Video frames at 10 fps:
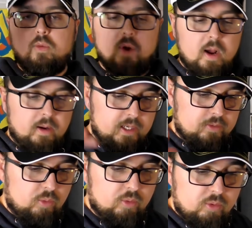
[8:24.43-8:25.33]
voilà
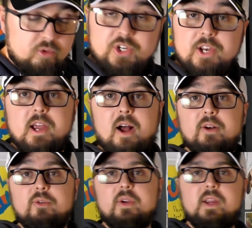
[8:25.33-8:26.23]
être le,
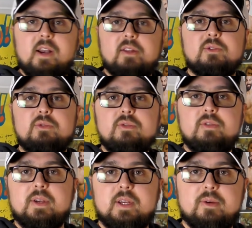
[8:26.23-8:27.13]
général du ring
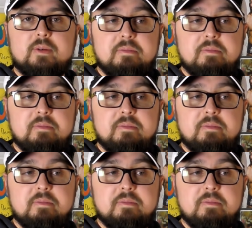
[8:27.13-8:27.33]
là-dessus. Et euh,